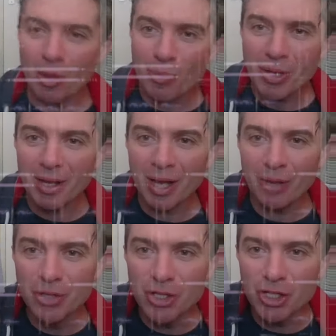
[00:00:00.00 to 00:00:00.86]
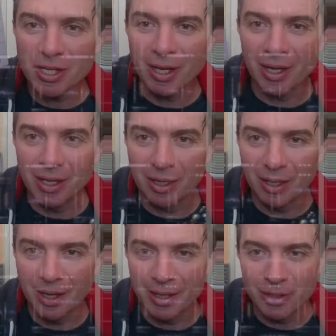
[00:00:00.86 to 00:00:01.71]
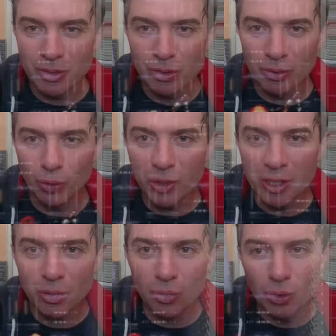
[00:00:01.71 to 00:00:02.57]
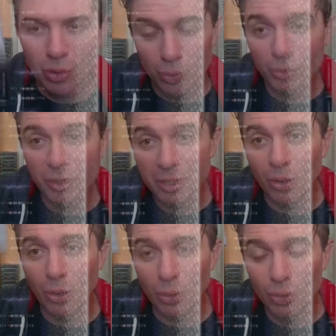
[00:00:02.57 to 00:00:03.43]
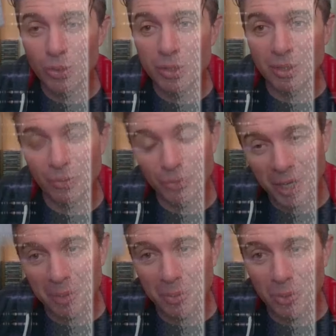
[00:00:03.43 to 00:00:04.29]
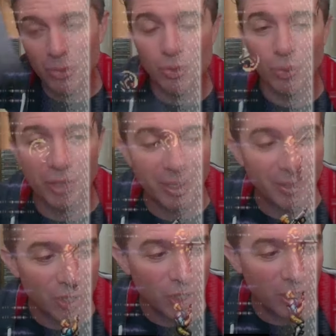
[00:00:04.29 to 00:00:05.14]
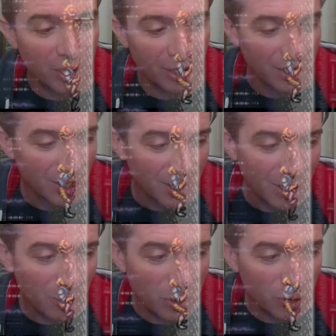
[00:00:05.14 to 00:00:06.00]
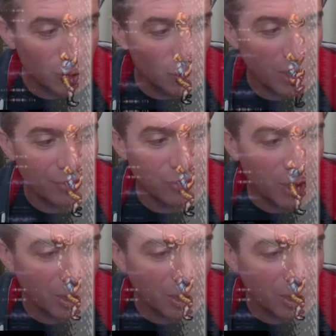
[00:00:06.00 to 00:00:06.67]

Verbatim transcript: pas afficher un, Donkey Kong Country en loose fièrement sur une étagère et bien sûr avoir